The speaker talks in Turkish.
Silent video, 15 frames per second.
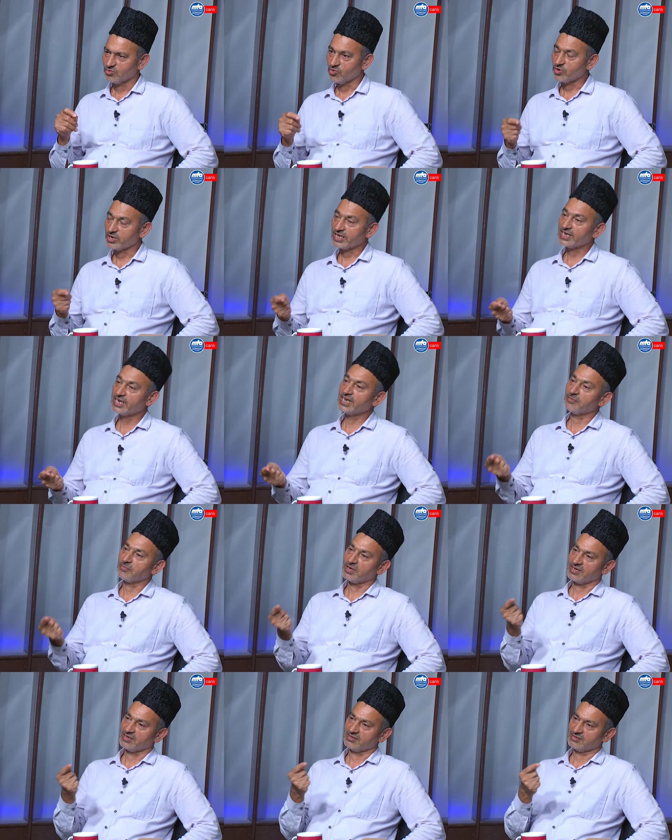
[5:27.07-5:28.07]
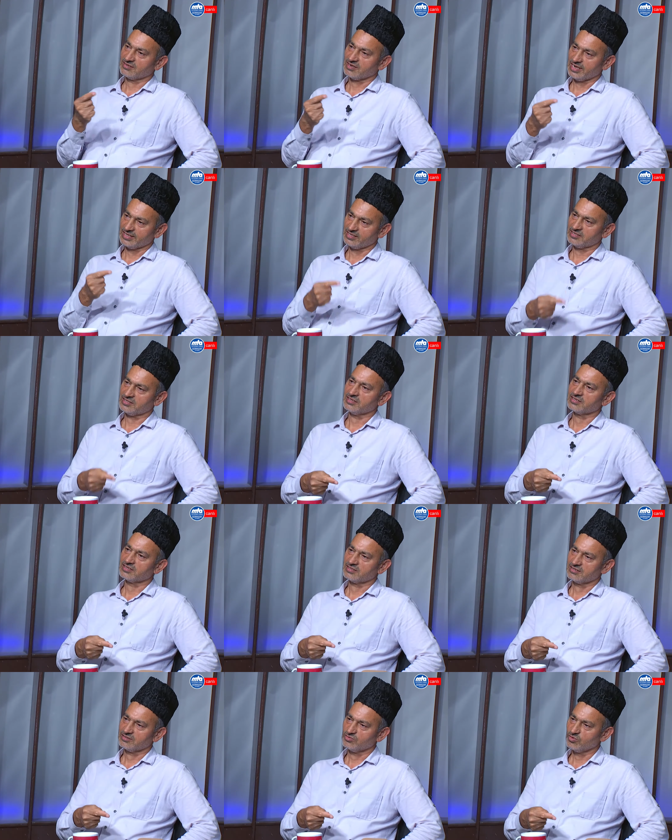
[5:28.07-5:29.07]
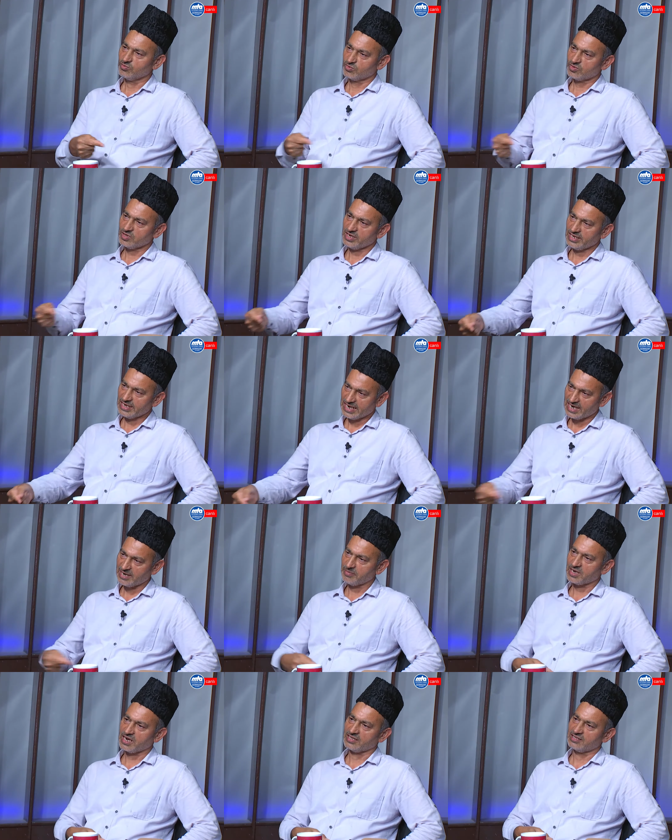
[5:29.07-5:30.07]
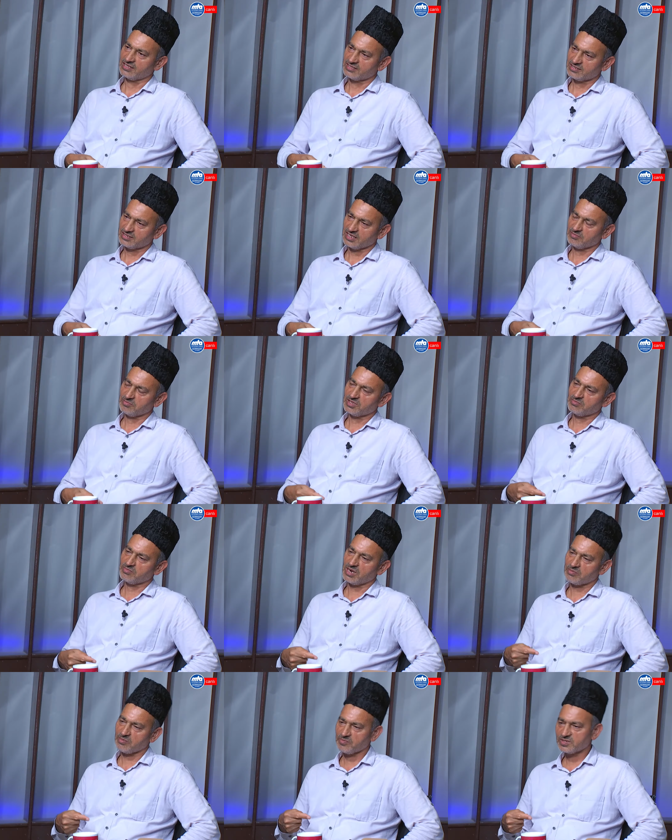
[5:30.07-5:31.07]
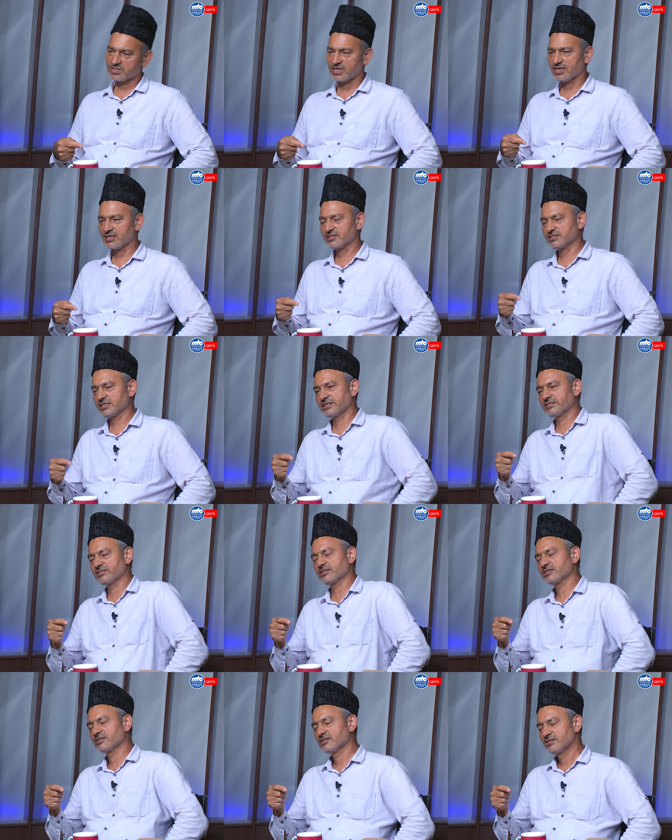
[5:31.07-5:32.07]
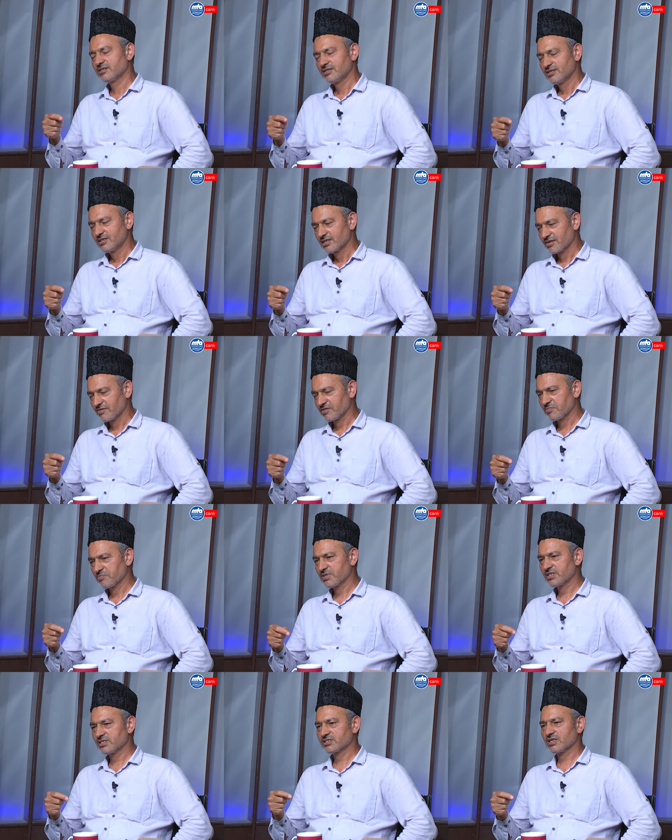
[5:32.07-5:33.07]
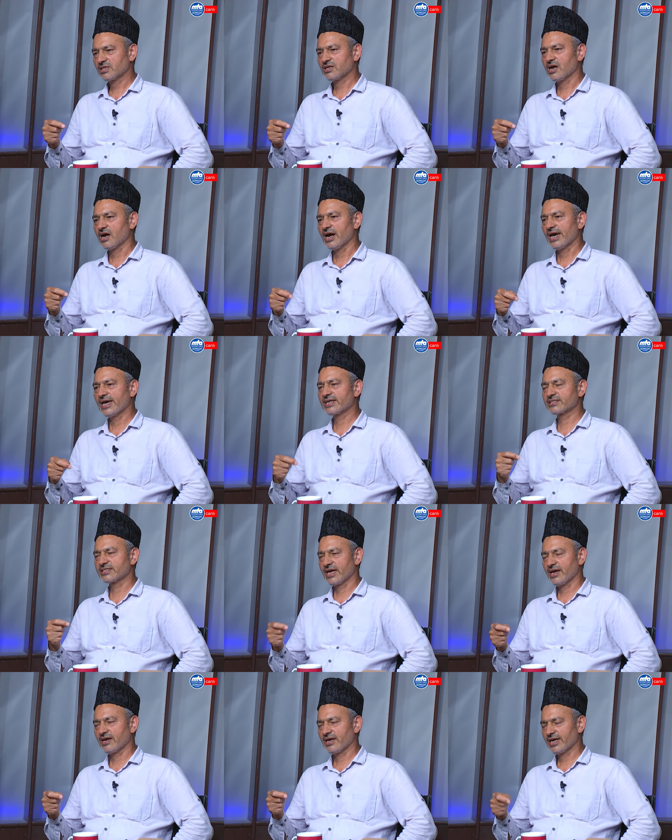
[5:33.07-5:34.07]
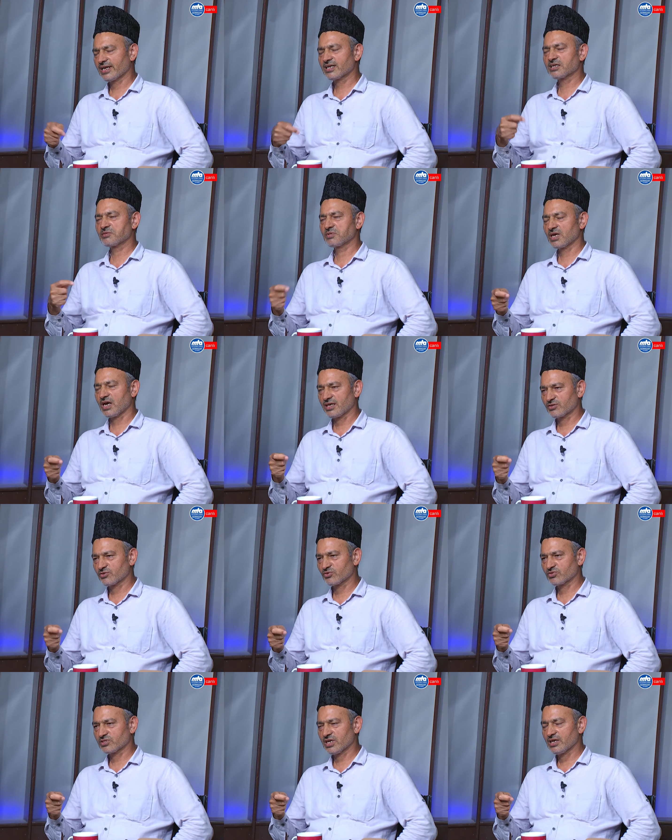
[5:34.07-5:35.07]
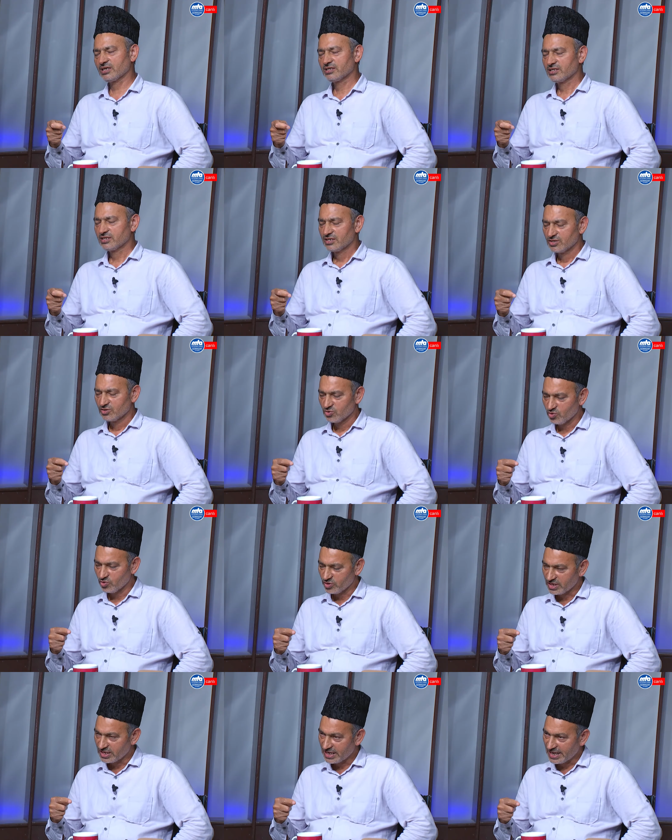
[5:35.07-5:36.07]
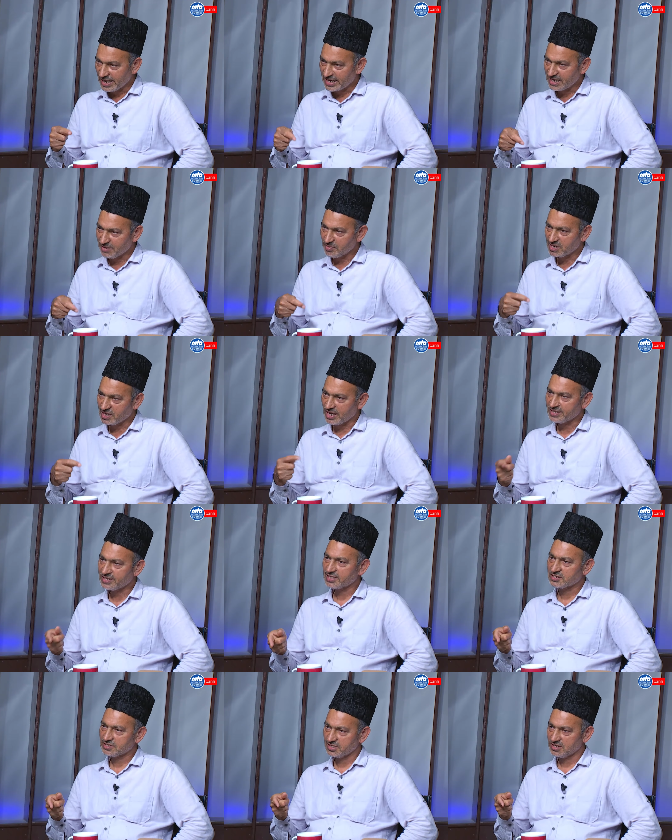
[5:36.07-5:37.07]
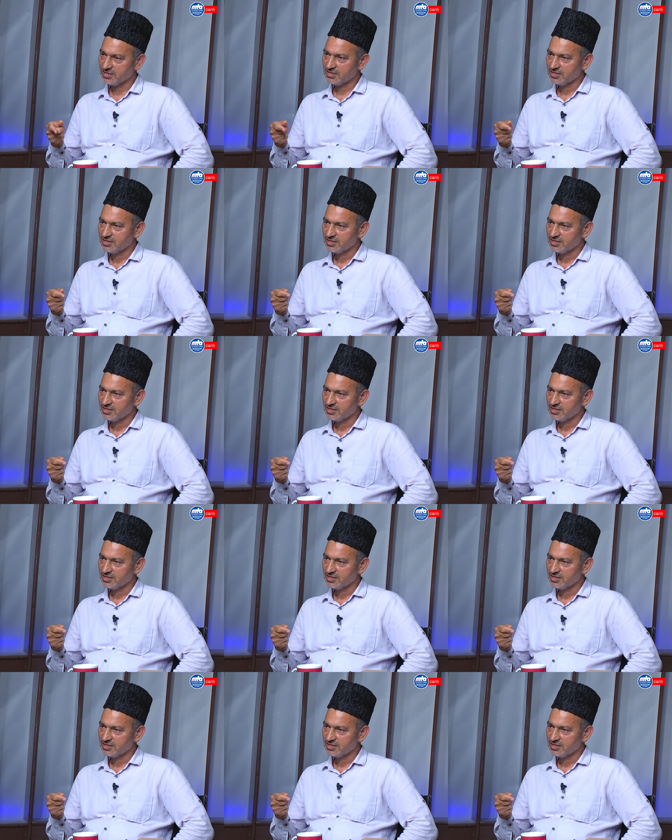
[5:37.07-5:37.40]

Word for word: O gerileme kaydetti. O burada ilerleme kaydetti. Sadece bizim bakmamız gereken şey nedir? Ki bir insan hayırda, herhangi bir hayır konuda o ilerleme kaydetsin.